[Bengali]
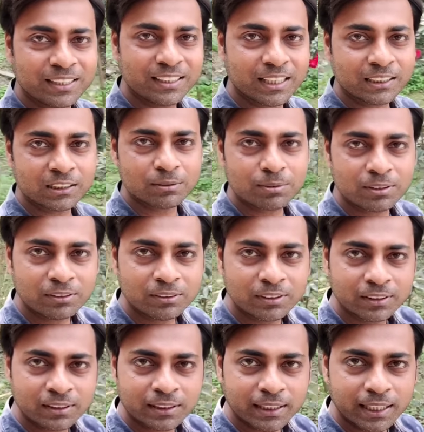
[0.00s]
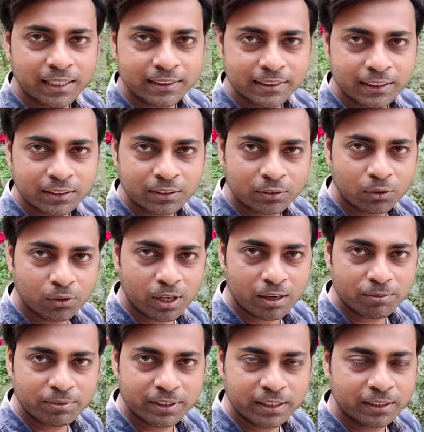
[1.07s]
বাড়িতে আসতে পারো এই যে
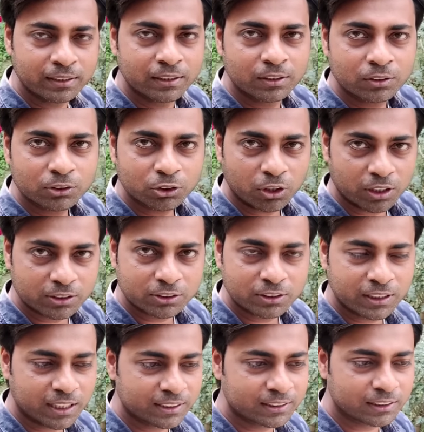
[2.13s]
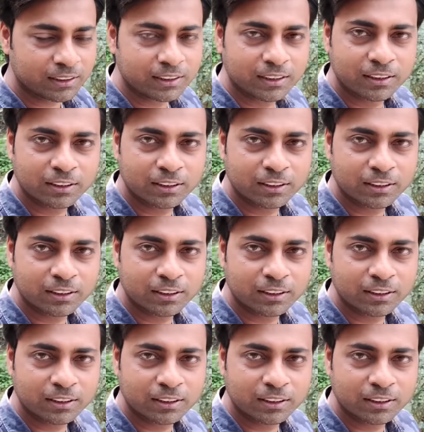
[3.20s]
গোলাপের ছড়াছড়ি আছে